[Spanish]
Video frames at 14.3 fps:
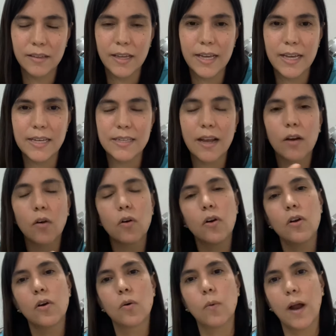Es algo con
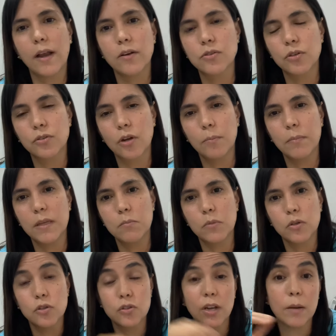lo cual nosotros mismos
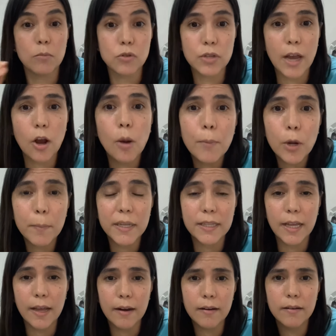nos tenemos que
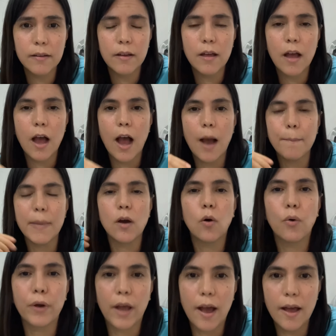comprometer a
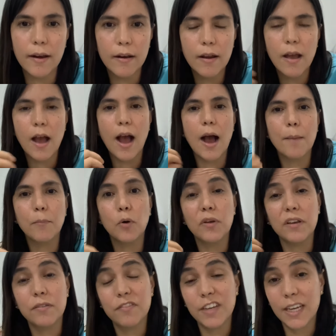mejorar, a
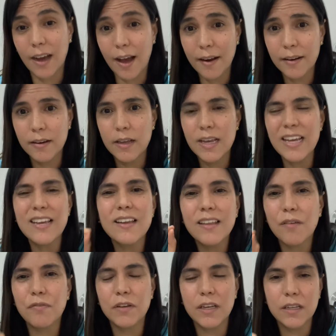modificar y
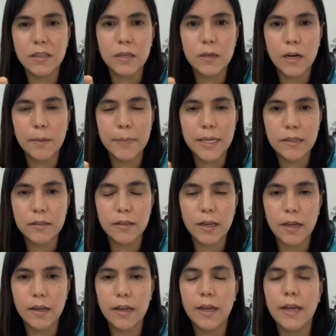
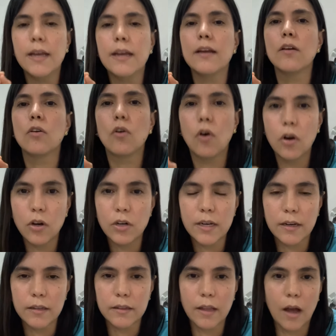definitivamente en colon
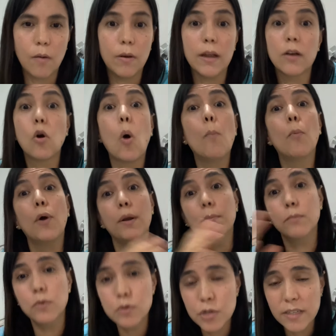irritable, como en
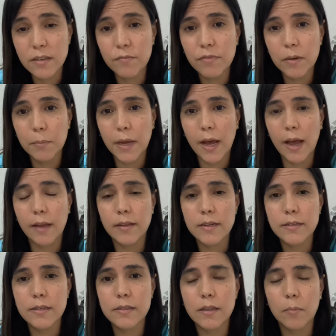muchas enfermedades del
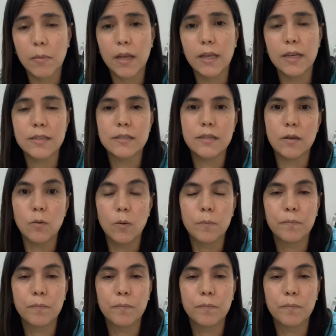sistema digestivo,